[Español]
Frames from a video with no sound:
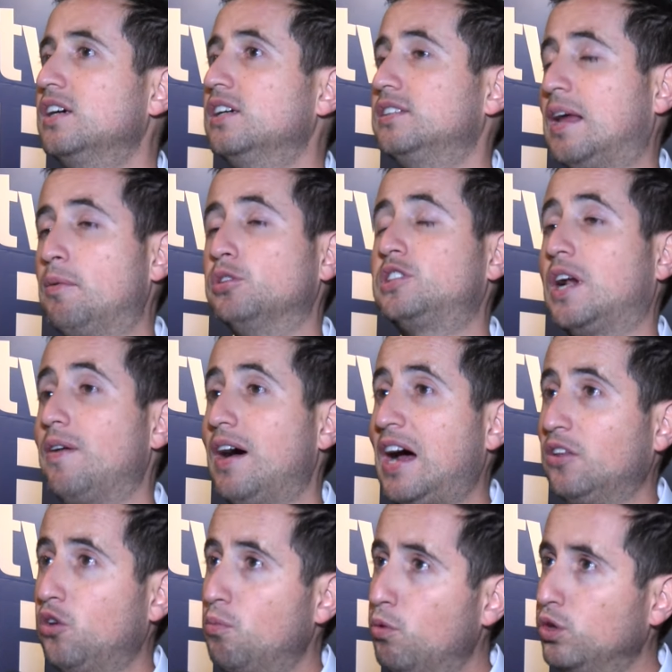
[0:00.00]
Estamos
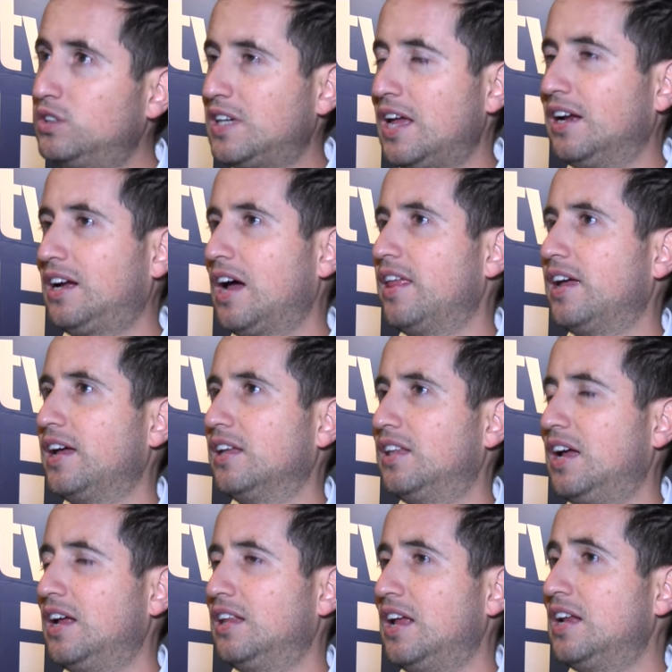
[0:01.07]
trabajando muy cerca
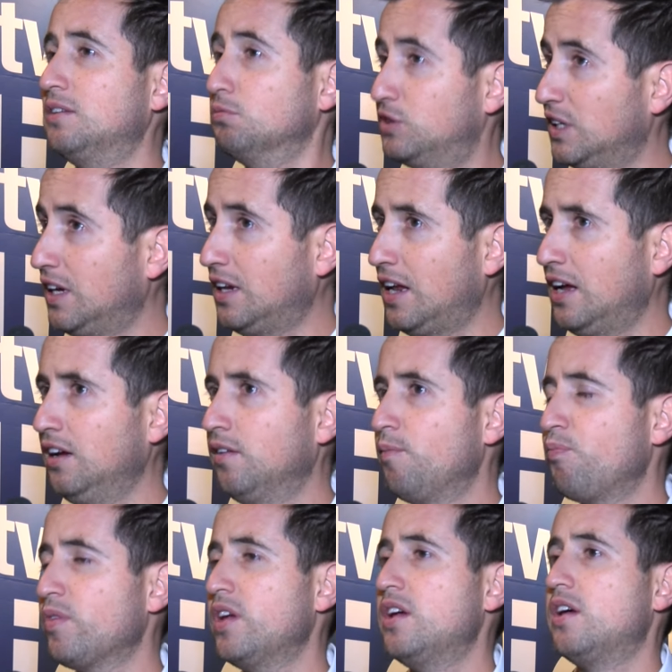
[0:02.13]
del IMCINE,
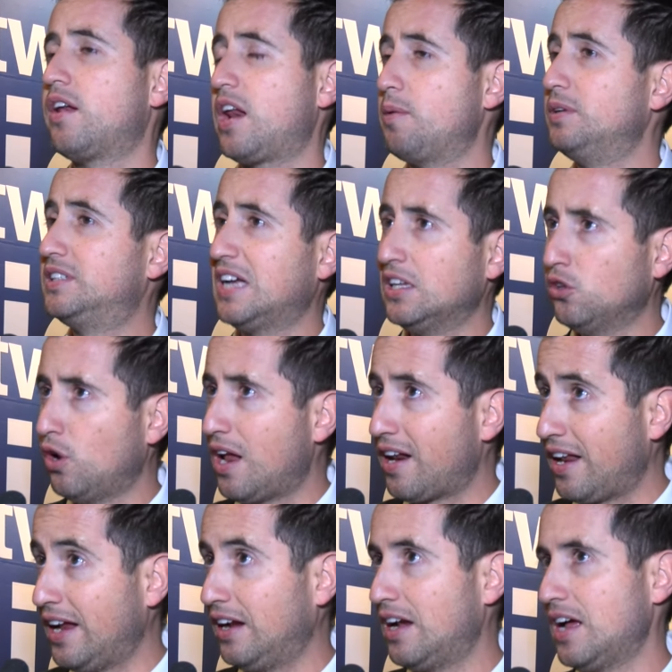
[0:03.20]
revisando las
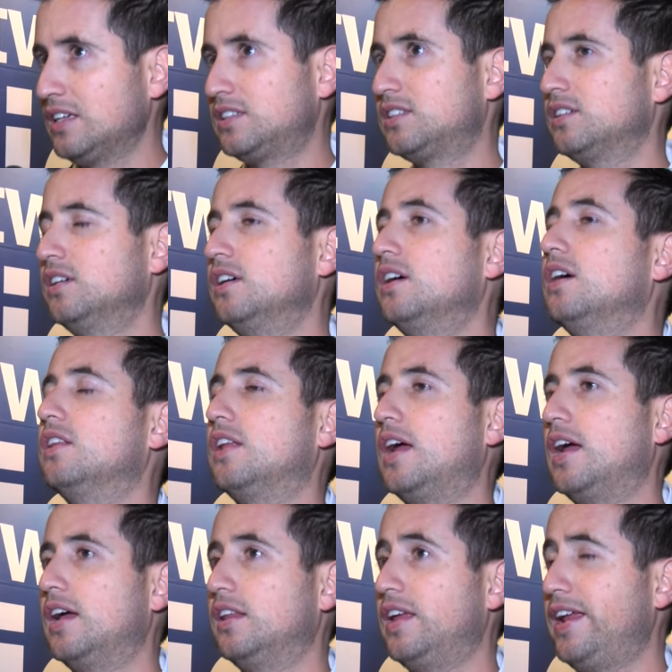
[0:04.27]
reglas
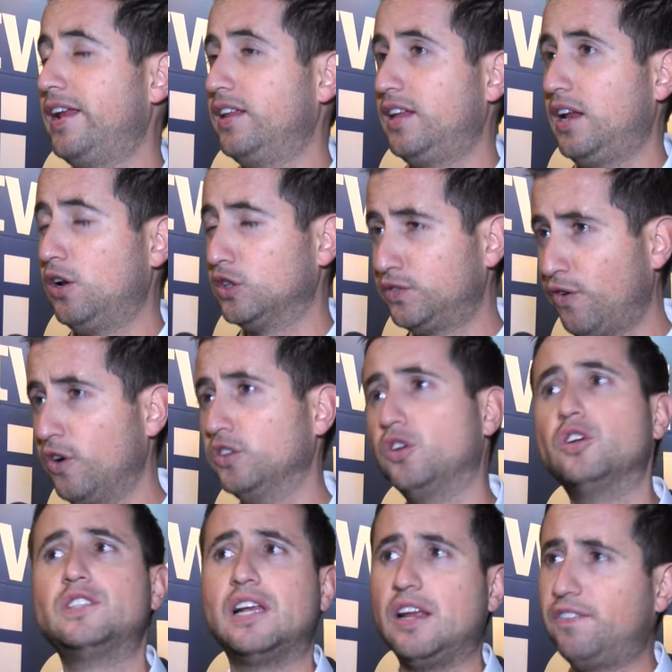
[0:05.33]
de, los
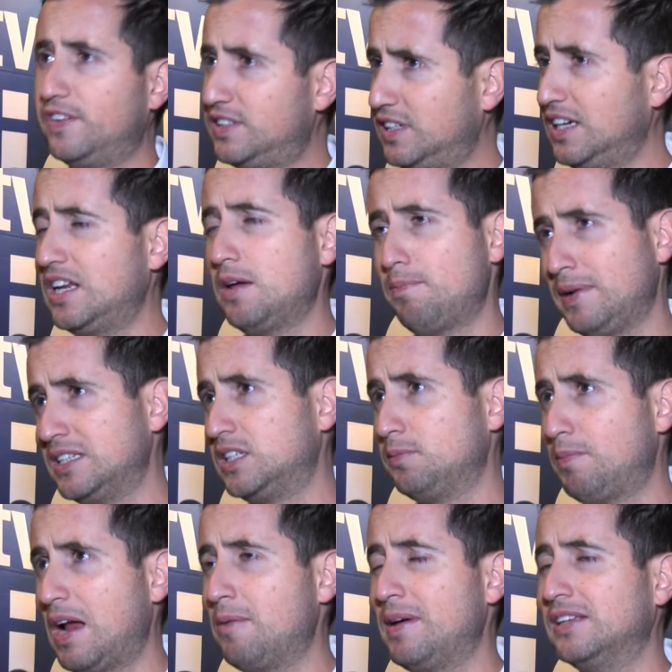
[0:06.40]
fondos, del EFICINE
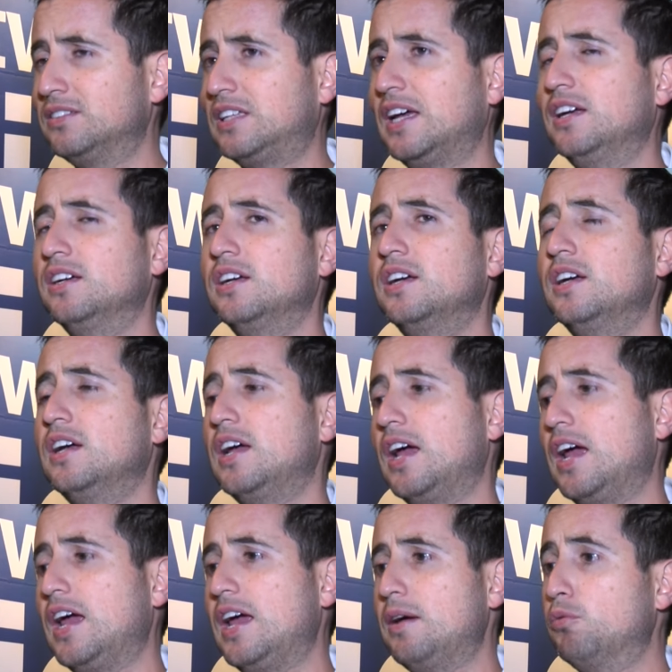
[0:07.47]
principalmente,
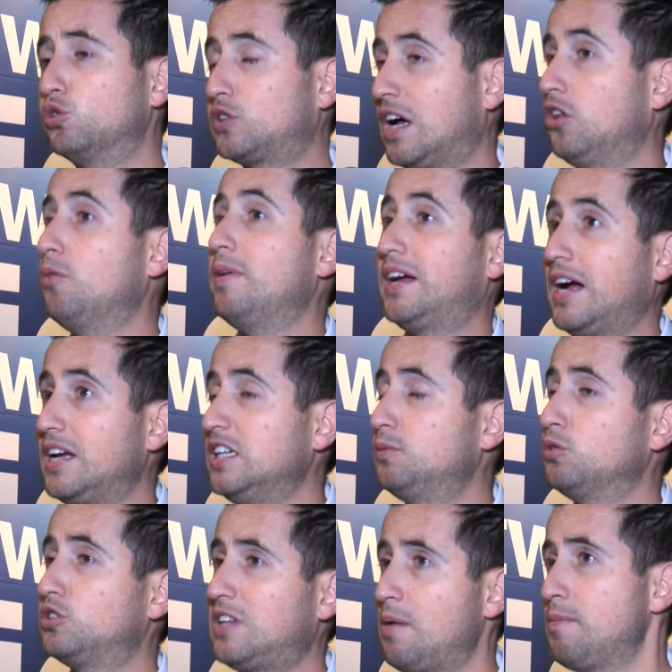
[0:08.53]
eh, buscando
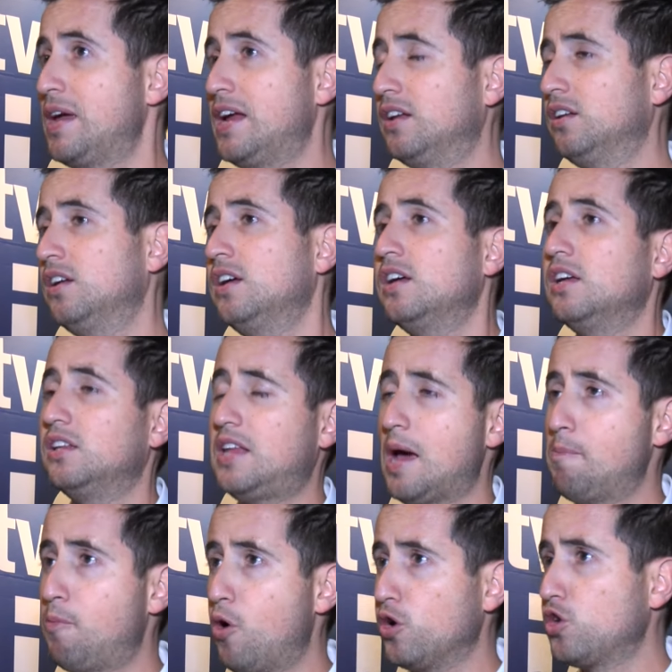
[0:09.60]
mecanismos también de
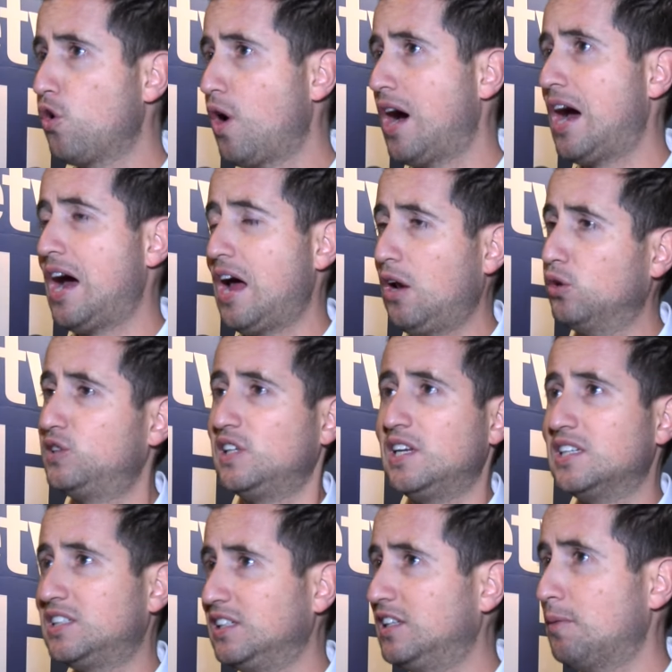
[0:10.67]
apoyo a los
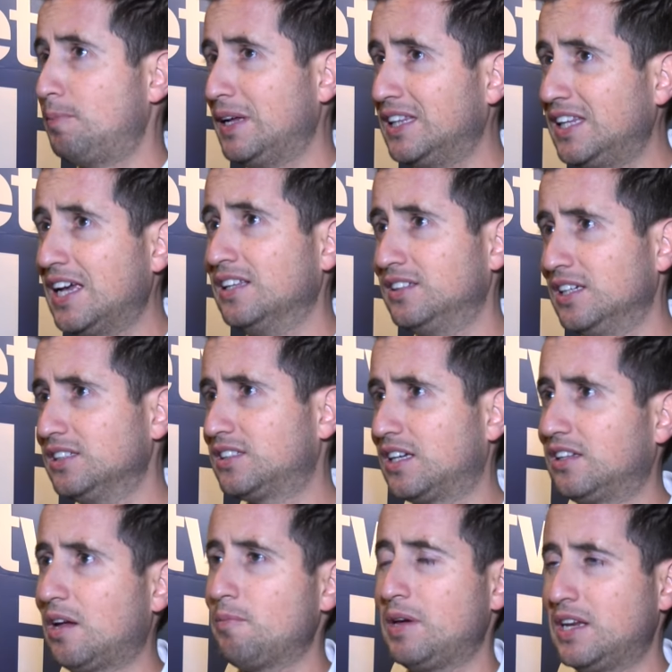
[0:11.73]
cines independientes
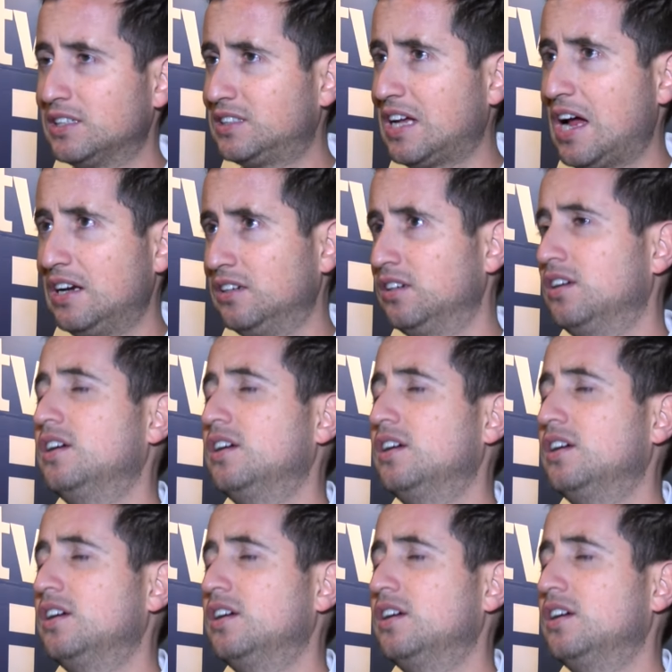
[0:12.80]
que también están